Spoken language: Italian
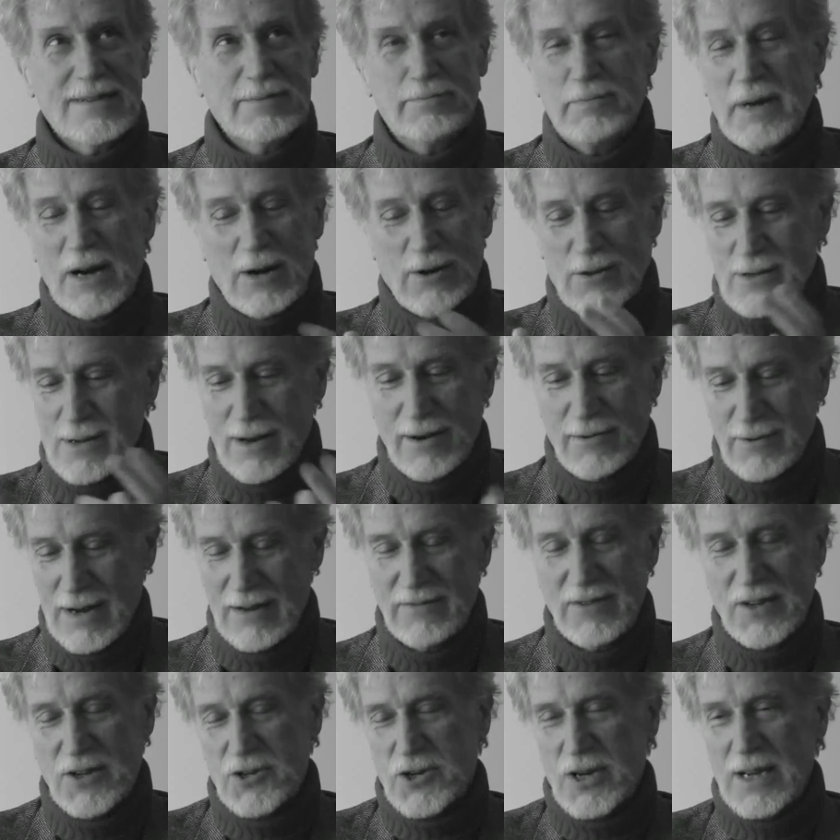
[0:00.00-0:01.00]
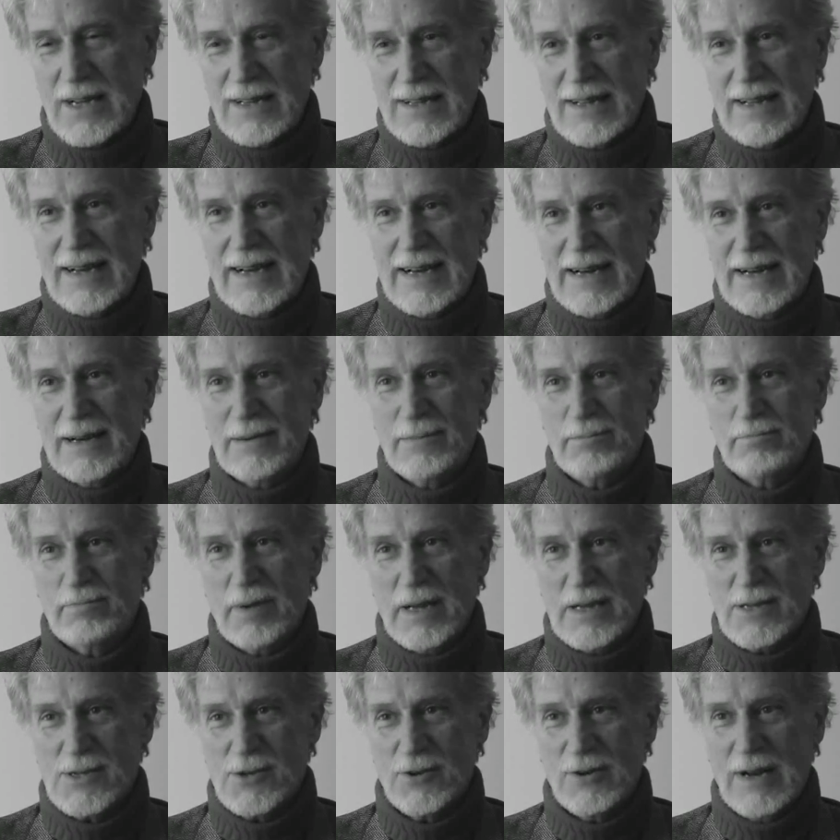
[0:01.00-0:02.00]
Però c'è cioè, una vicenda
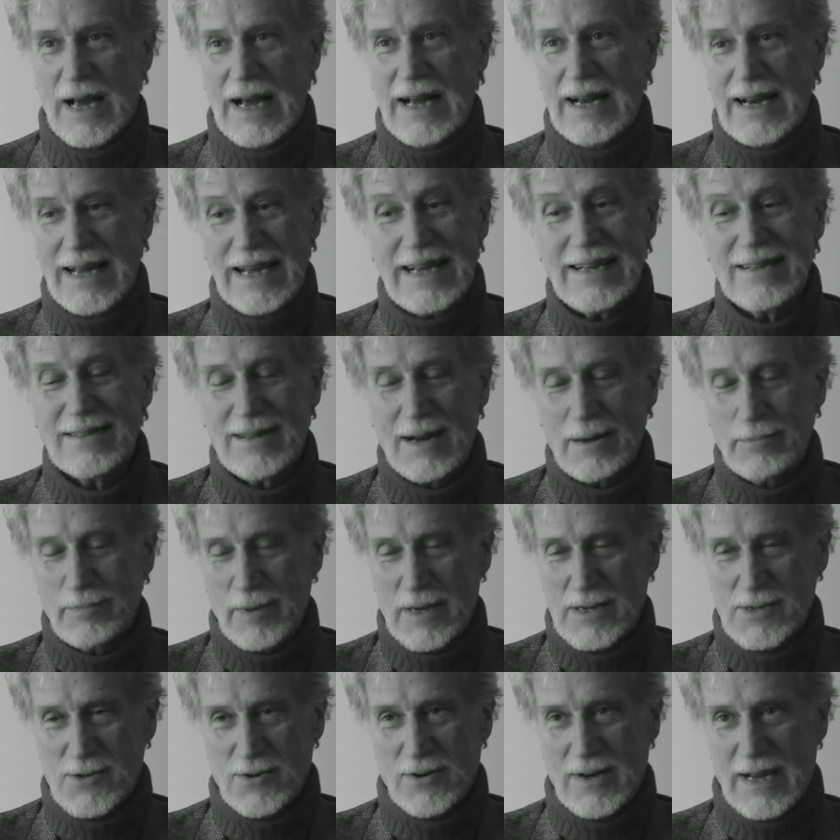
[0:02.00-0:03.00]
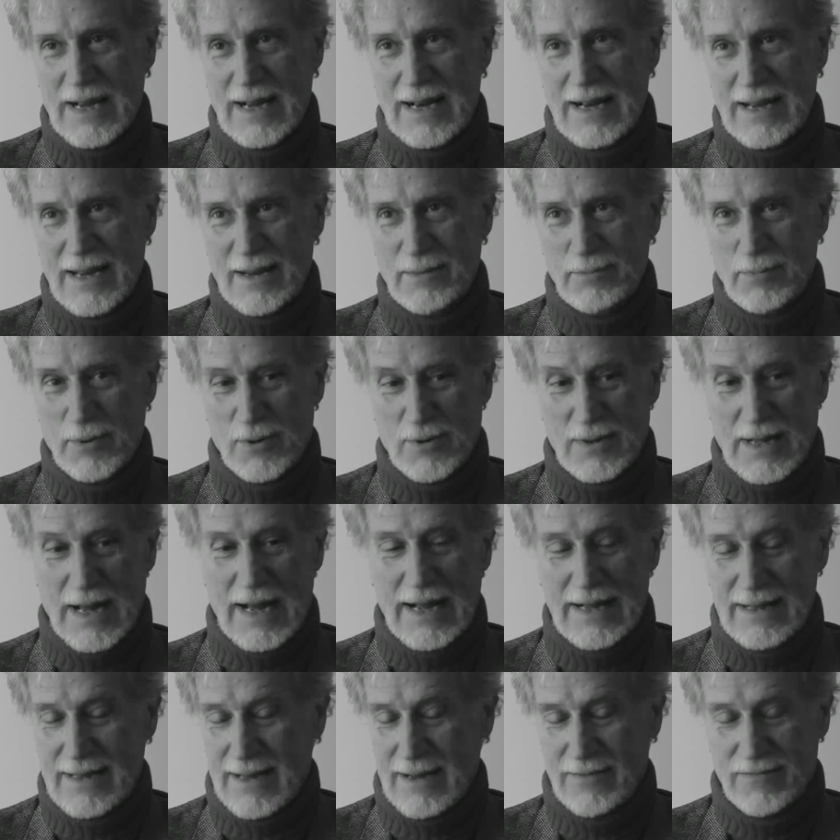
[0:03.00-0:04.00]
personale, intrapersonale
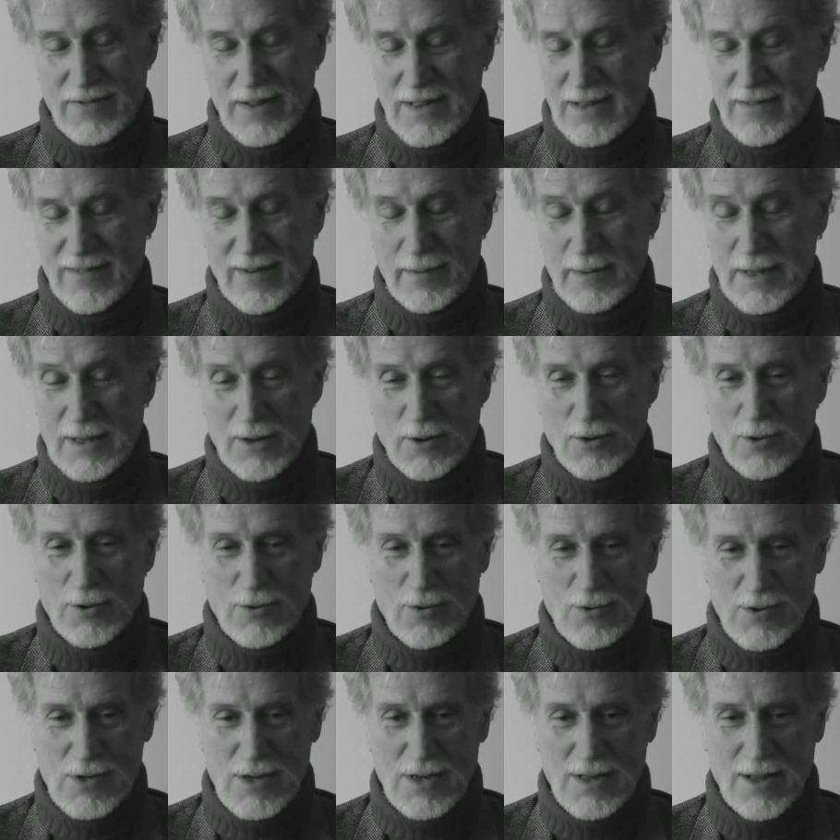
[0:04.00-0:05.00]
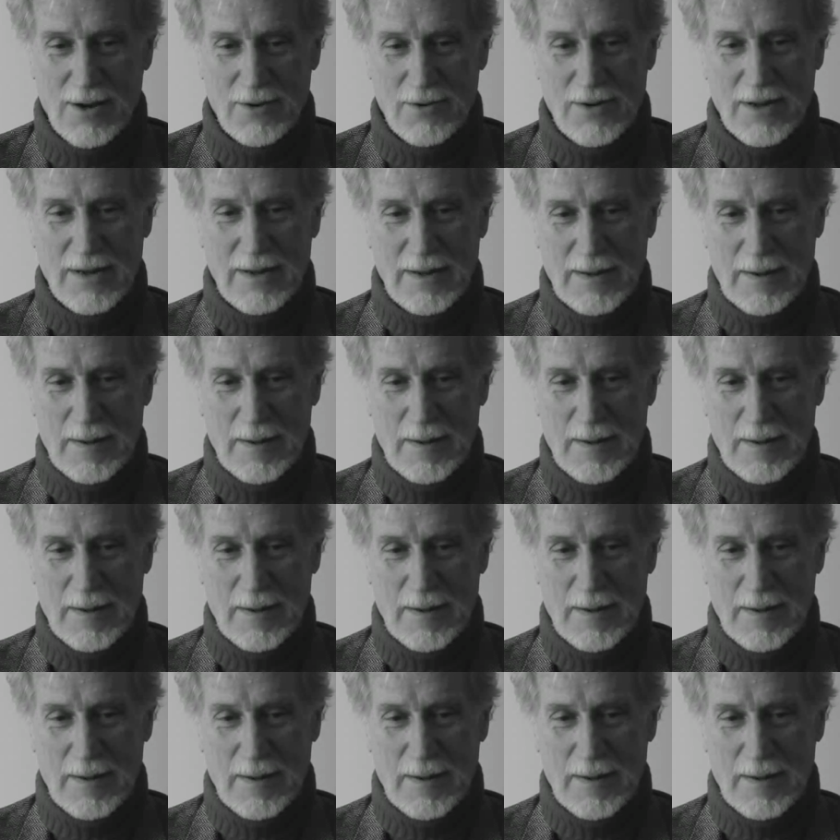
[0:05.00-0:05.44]
importante, effettivamente io lo considero